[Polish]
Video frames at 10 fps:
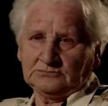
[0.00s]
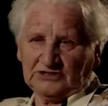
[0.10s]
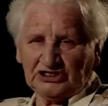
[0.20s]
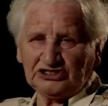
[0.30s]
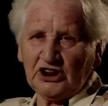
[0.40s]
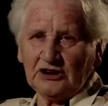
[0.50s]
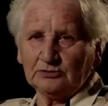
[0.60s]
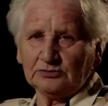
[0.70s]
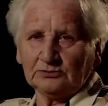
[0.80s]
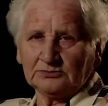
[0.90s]

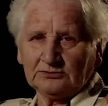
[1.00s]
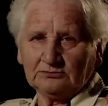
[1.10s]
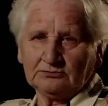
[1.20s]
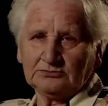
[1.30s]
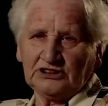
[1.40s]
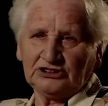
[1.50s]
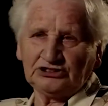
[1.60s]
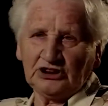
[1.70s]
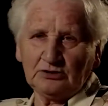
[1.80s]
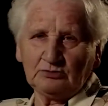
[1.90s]
zastrzelił ją, nie?
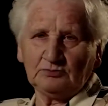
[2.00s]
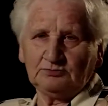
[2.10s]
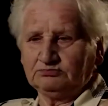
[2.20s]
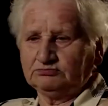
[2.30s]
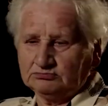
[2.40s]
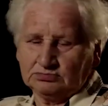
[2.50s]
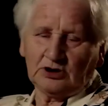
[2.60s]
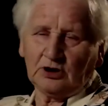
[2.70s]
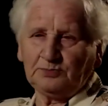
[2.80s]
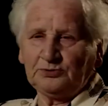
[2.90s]
Zaszczelił i
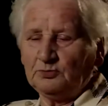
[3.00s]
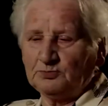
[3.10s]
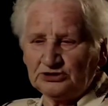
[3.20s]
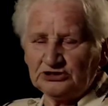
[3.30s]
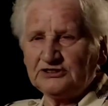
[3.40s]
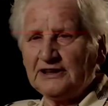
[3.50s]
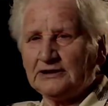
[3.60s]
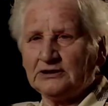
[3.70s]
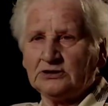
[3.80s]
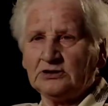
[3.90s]
kopnął i poszli dalej,